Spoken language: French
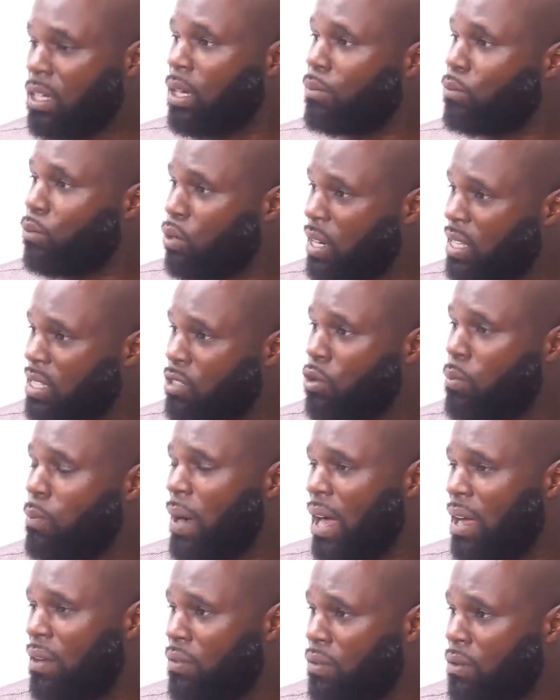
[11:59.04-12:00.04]
comme on l'a dit
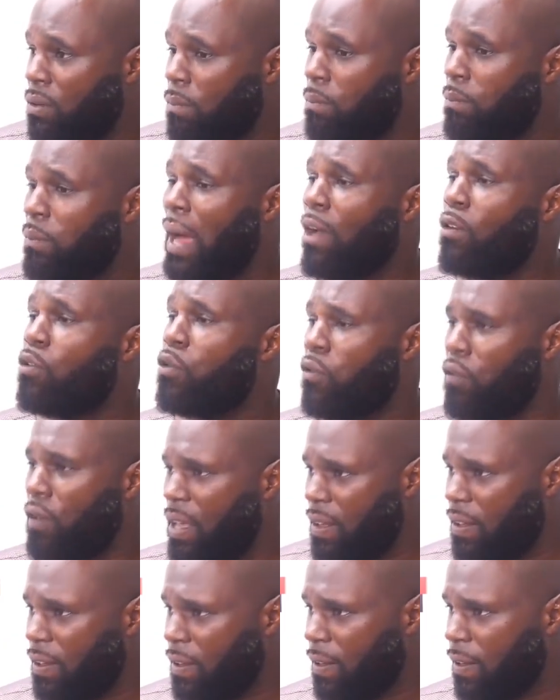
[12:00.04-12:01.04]
auparavant, par le
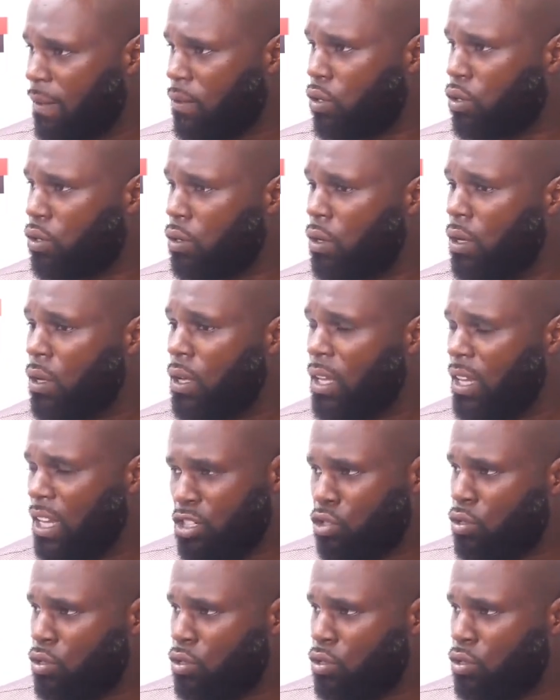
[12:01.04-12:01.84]
fait que, et